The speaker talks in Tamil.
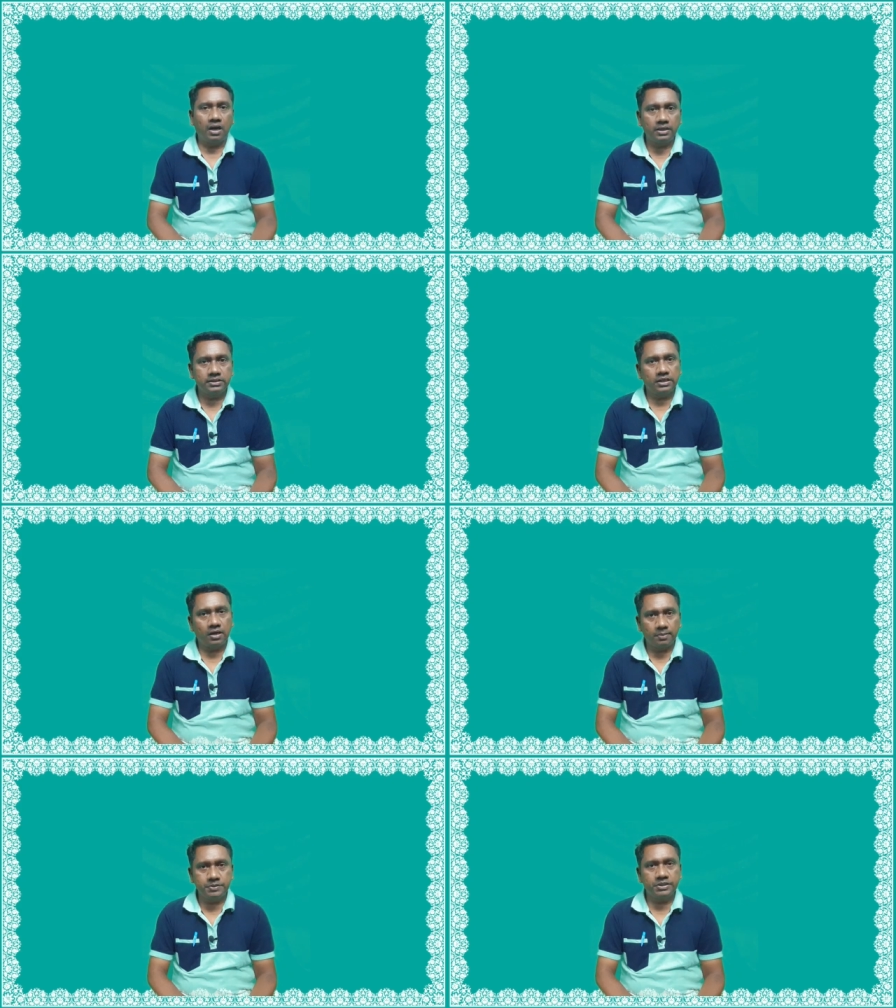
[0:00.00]
அடுத்த
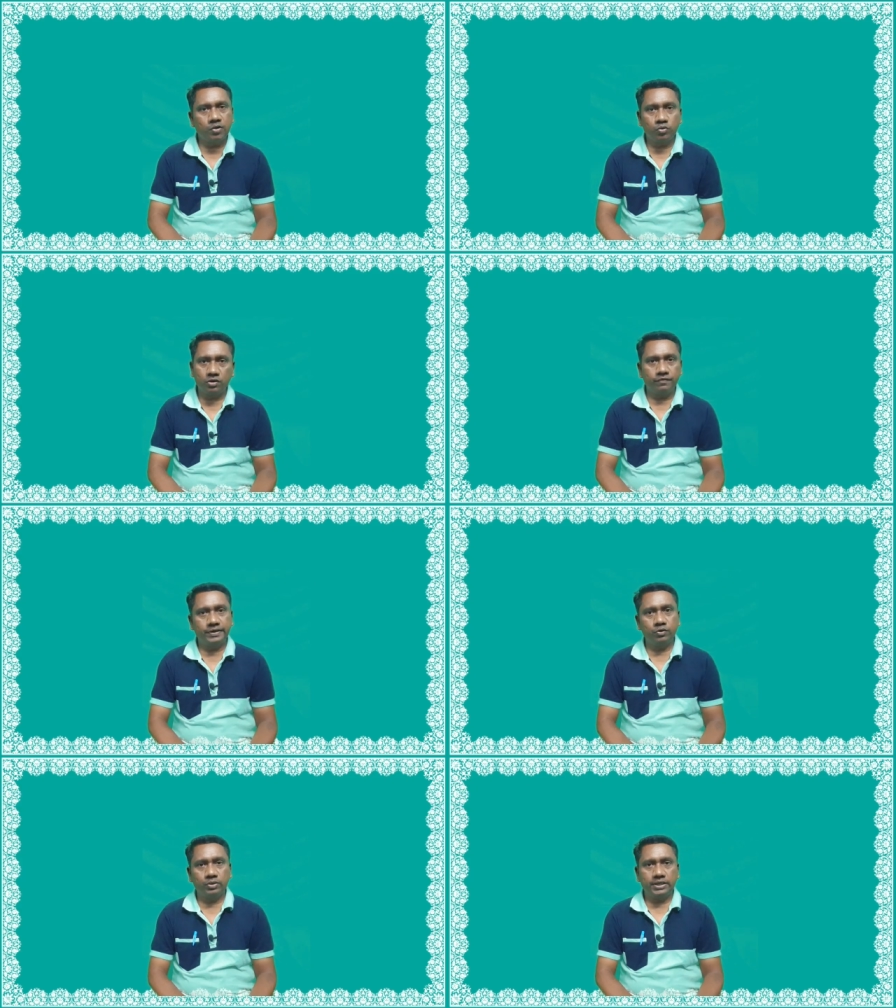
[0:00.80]
ஆப்ஷன் அவங்களுக்கு
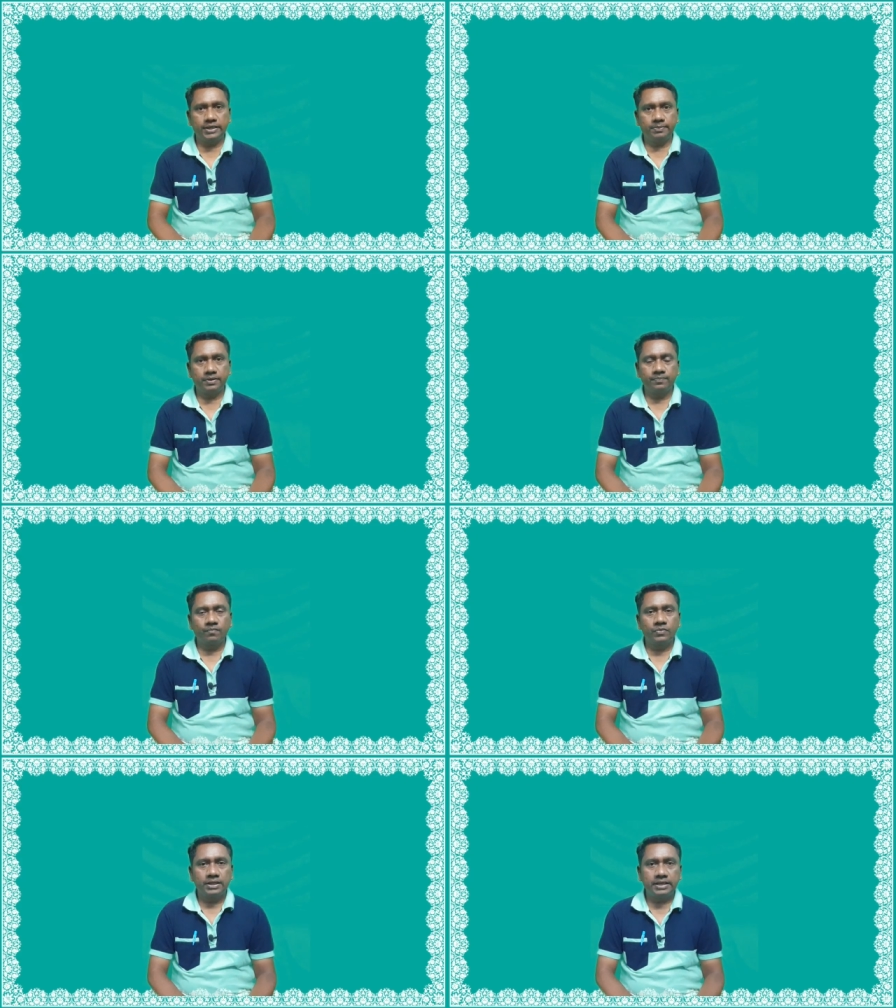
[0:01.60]
வேணும் கண்டிப்பாக
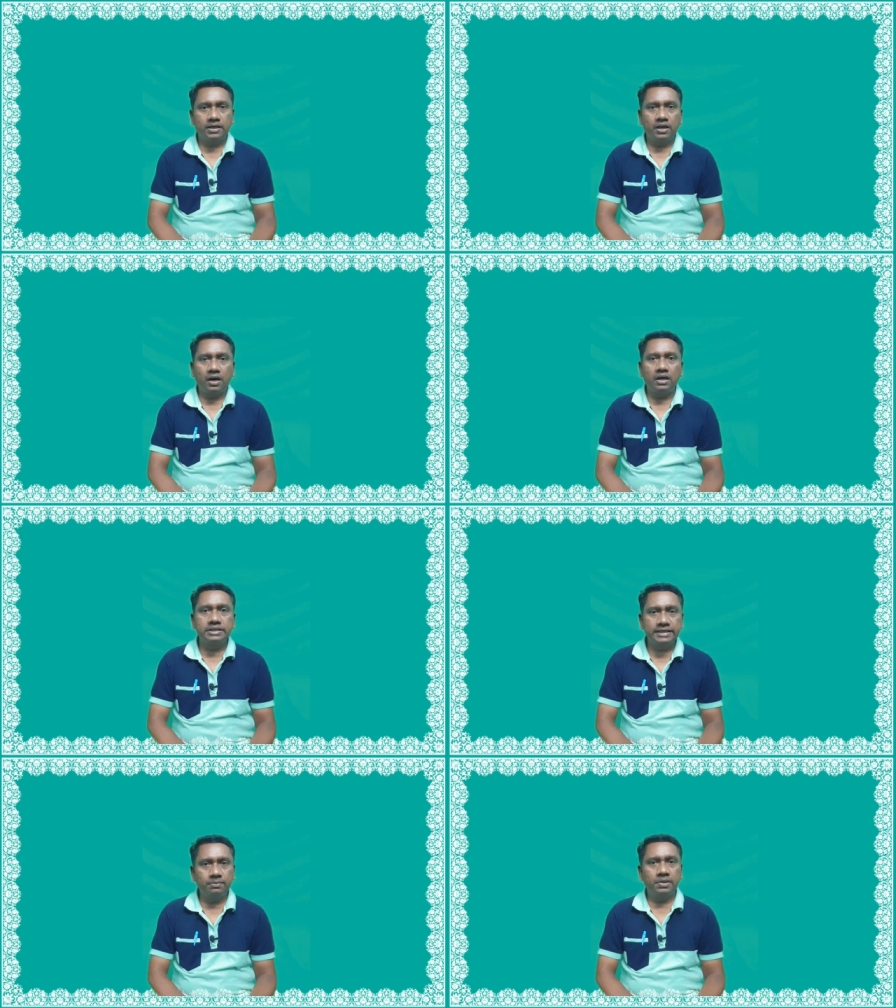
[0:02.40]
ஏன்னா
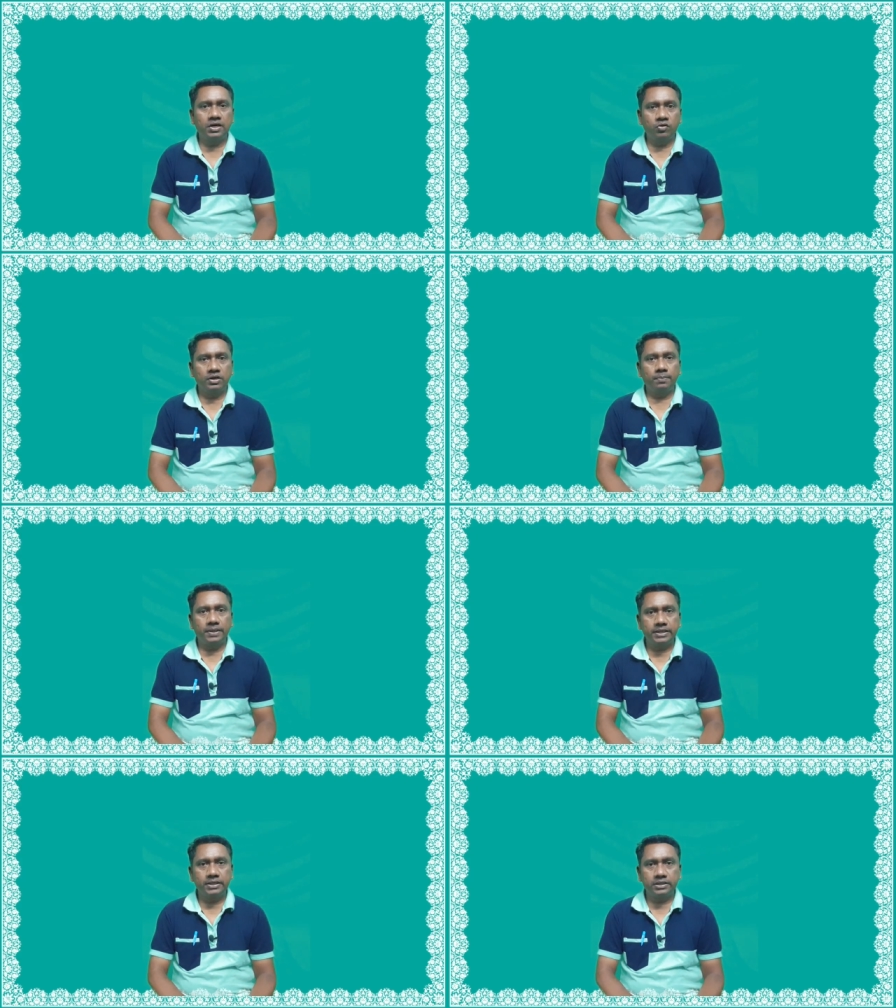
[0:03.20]
அதிக மாணவர்கள்
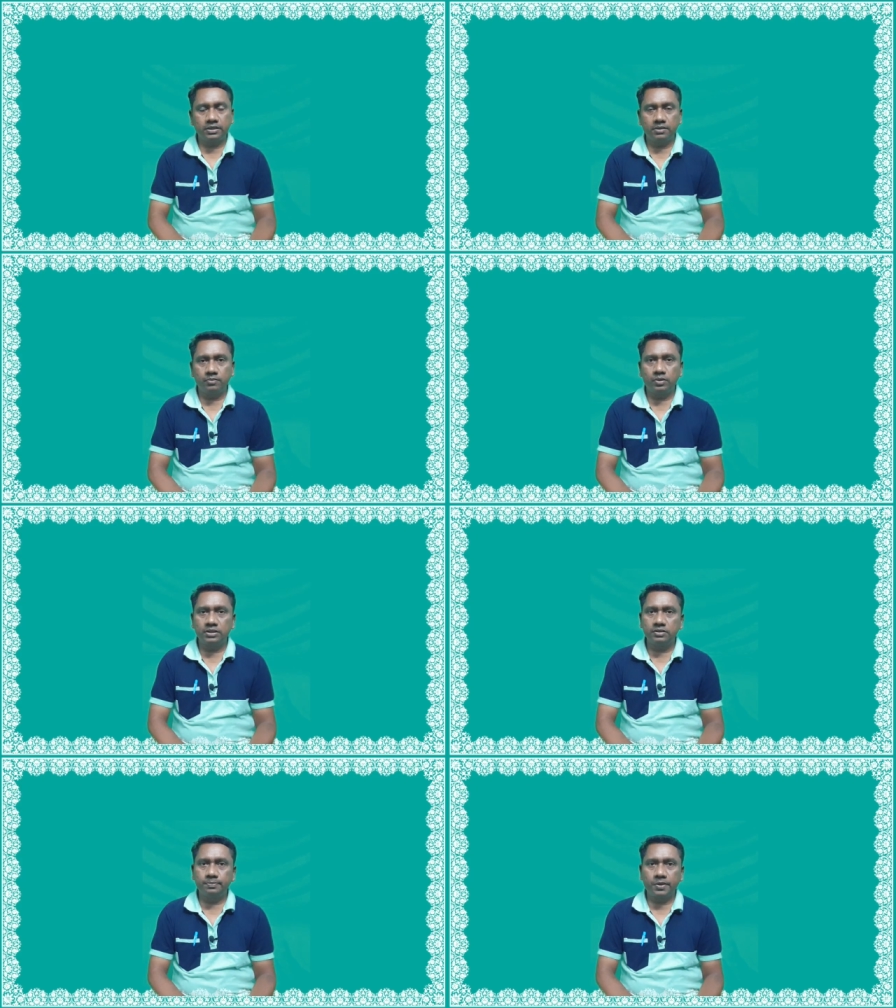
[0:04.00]
பங்கேற்ற
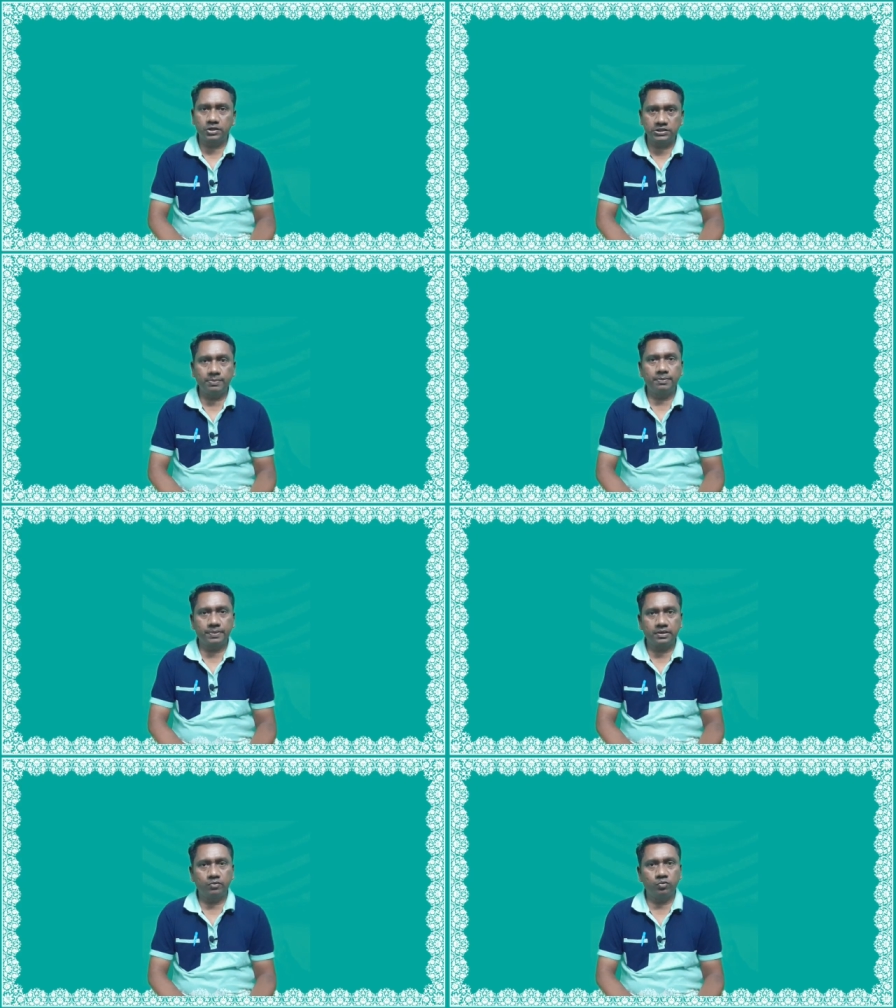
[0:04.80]
அதாவது பார்ட்டிசிபேட் பண்ணுற